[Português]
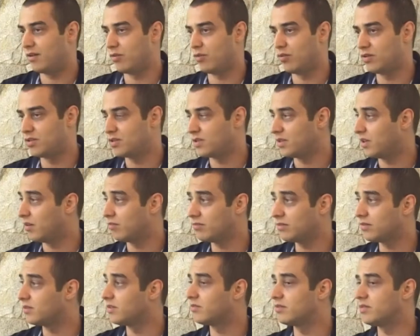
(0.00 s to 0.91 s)
hoje não,
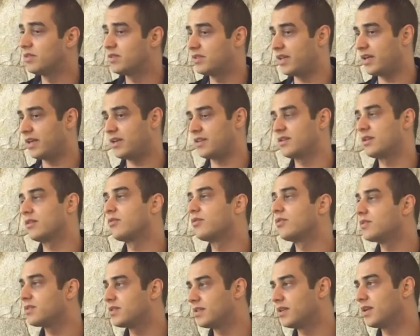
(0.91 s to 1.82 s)
não se tem essa
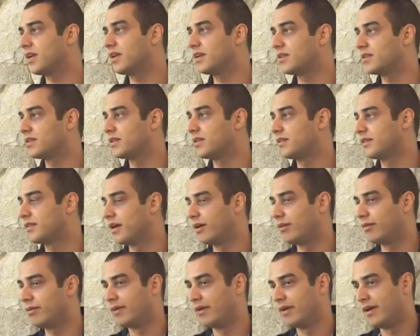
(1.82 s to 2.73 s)
consciência.
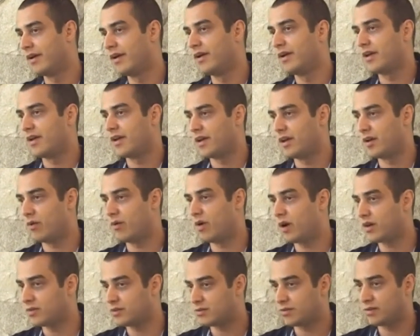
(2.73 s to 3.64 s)
Então, uhum. eu
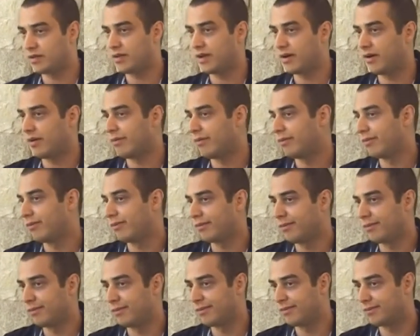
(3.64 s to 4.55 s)
acho que é
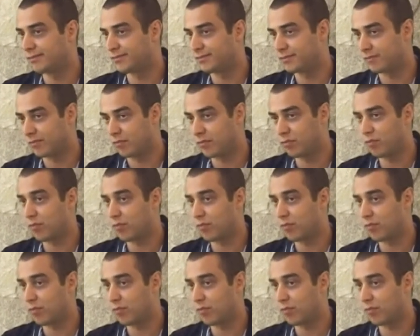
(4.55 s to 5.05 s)
um, um